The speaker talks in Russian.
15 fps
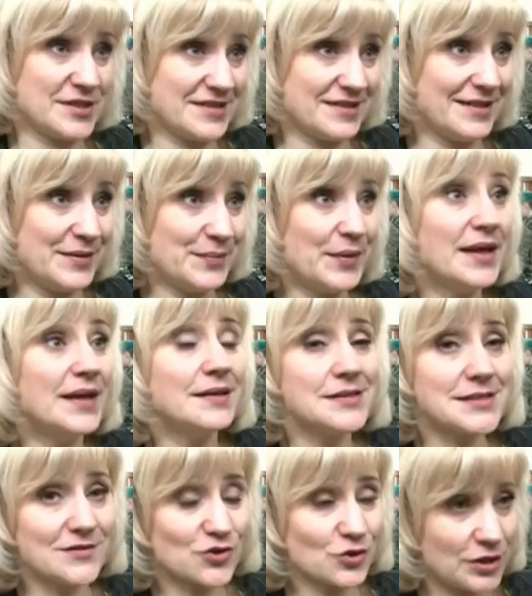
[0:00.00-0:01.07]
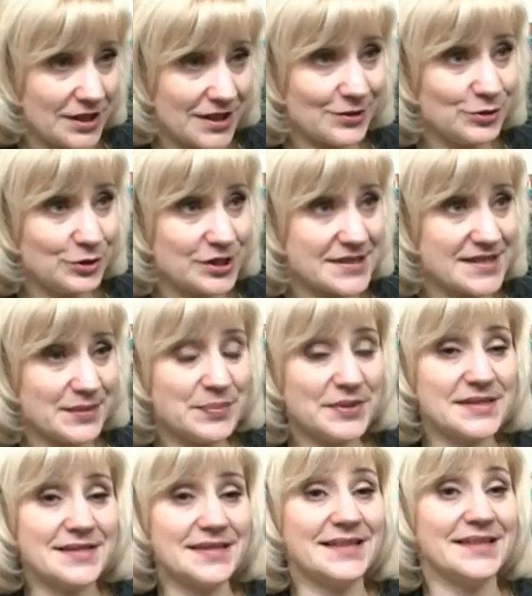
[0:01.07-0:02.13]
знаем, если в школе какое-то
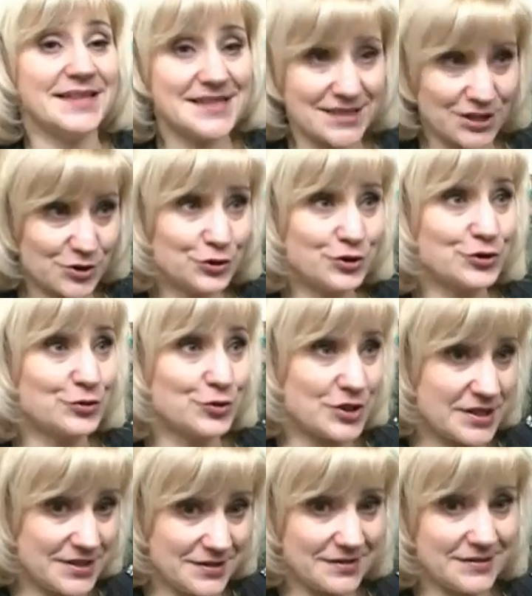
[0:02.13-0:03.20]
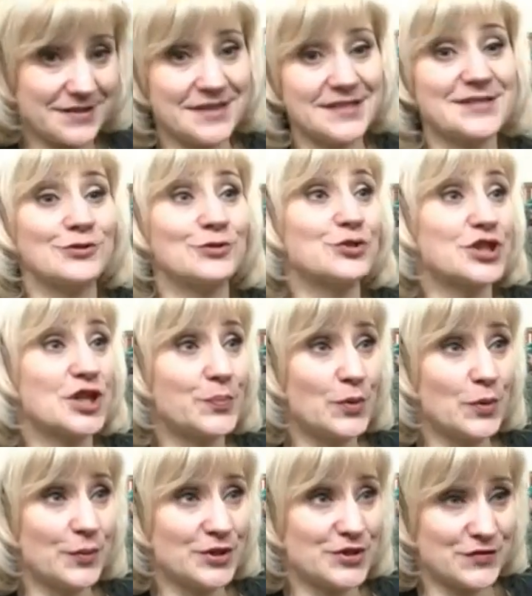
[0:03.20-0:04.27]
событие, если что-то нужно сделать, если нужна
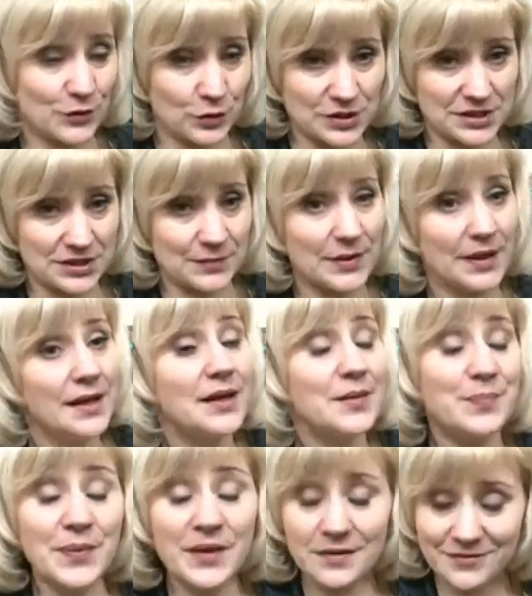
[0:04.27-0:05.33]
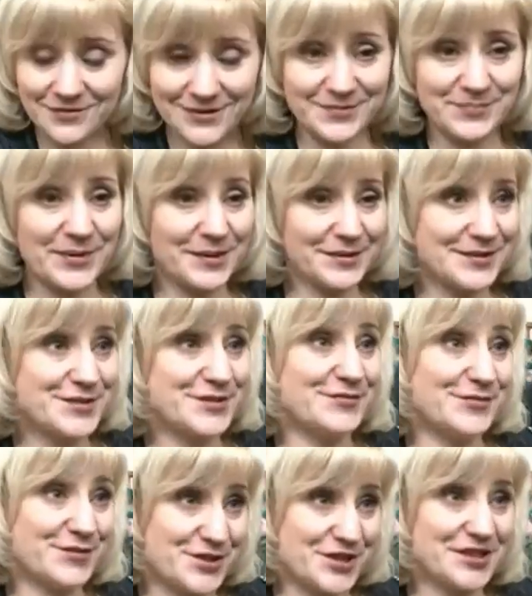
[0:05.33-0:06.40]
помощь взрослым, первая
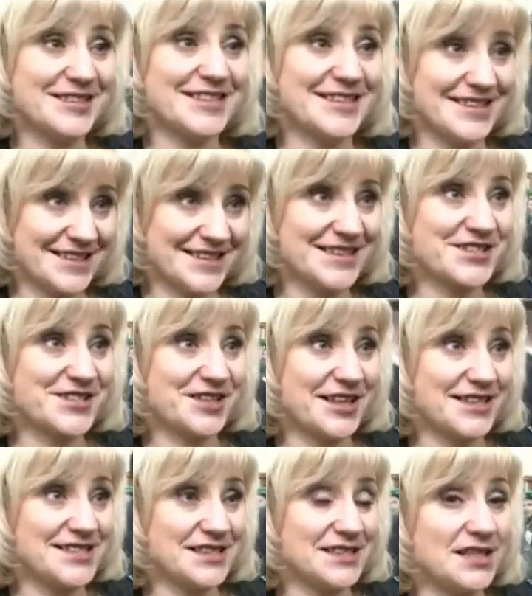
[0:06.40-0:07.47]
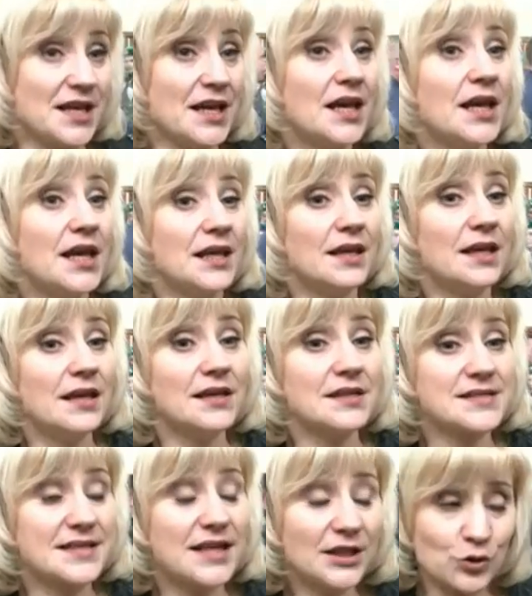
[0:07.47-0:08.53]
палочка-выручалочка вручалочка это наши кадеты. И
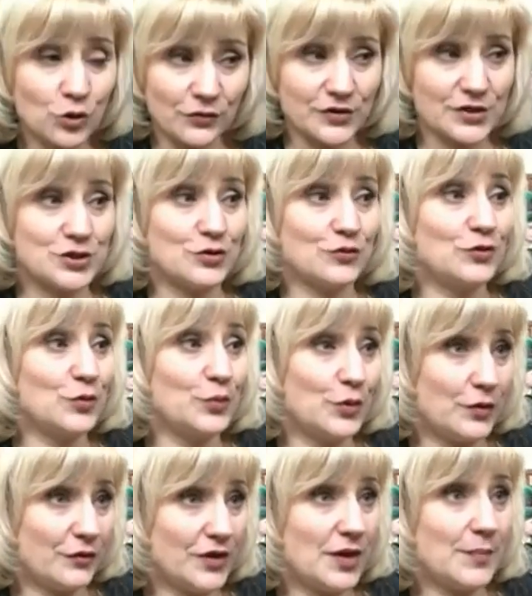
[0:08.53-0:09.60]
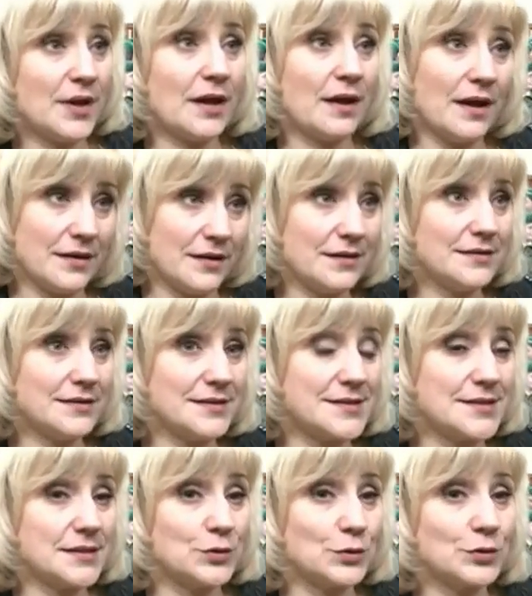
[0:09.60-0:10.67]
с готовностью в любое время они
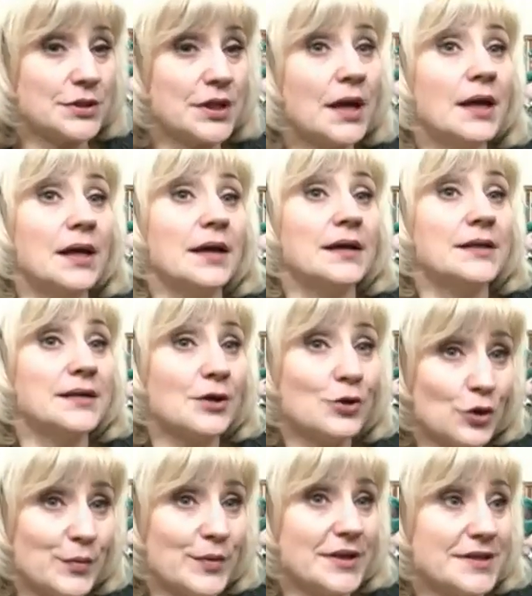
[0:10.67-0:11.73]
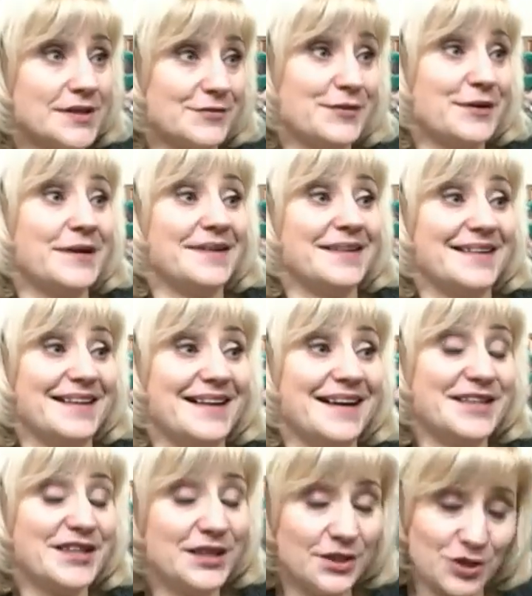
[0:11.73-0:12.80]
это делают. Кроме этого,
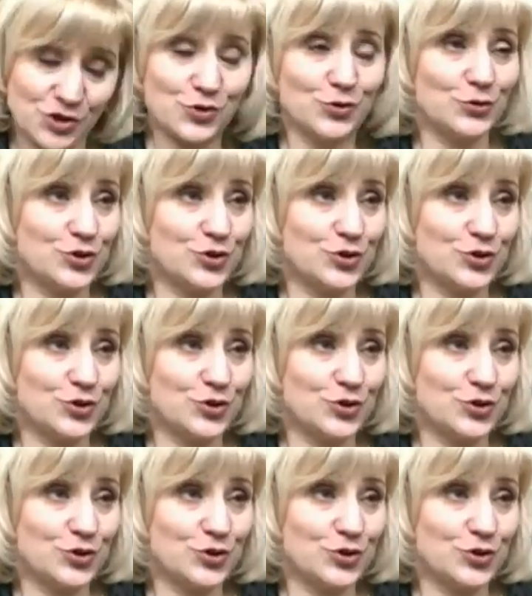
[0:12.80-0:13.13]
они еще и